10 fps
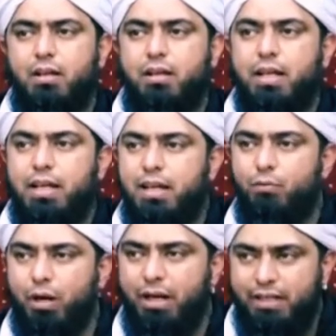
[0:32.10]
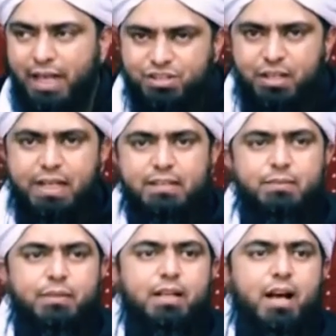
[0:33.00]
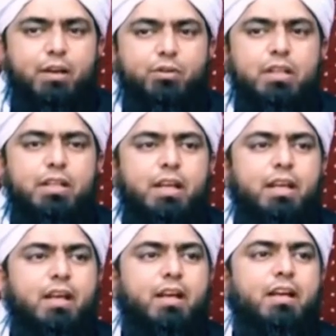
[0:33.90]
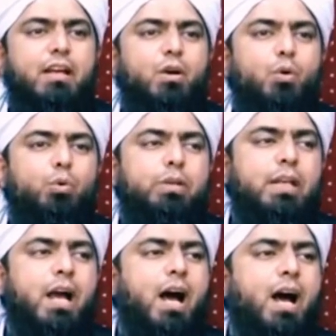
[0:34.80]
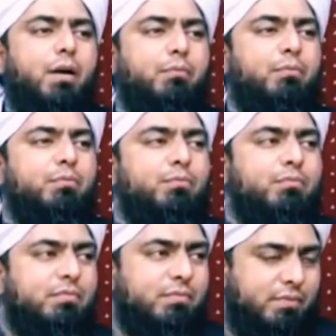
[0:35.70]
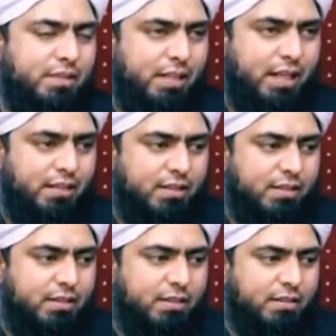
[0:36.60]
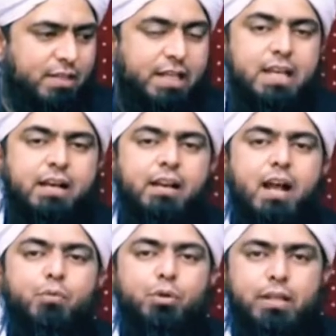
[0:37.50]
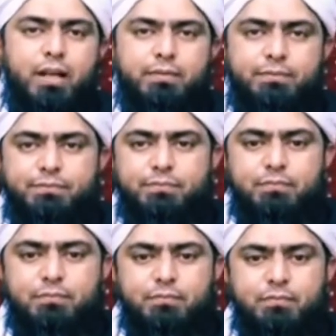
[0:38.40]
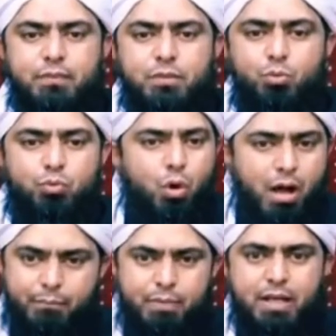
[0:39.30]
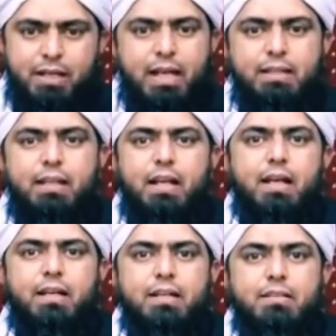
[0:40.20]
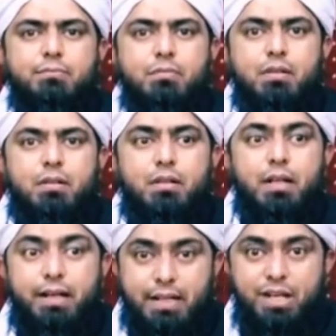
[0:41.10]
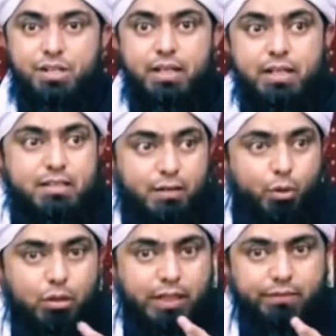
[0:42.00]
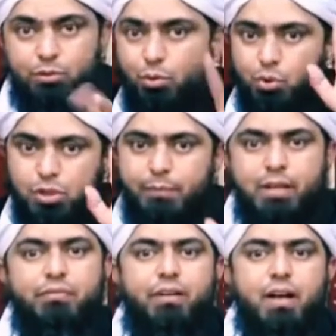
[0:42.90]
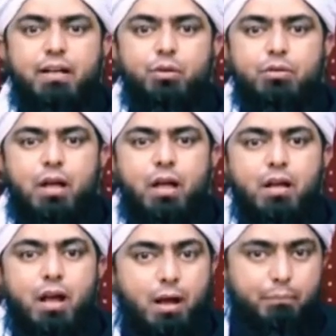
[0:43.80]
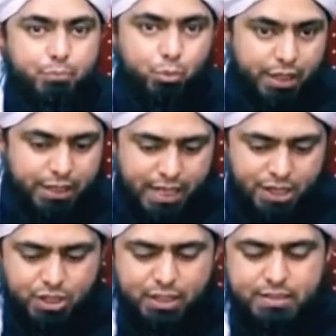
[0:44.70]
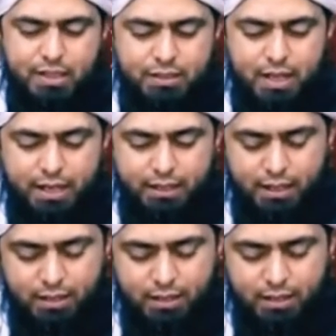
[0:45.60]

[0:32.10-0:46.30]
लेकिन ये वो इंटेंशनली कसम नहीं खा रहे होते ये उनकी आम एक तकिया कलाम होता है वो हम भी अगर कह ना अल्लाह की कसम इंटेंशनली नहीं सिर्फ बोलते हुए तो उसका भी कफारा नहीं होता हाँ पूरी इंटेंशन के साथ खाएं ना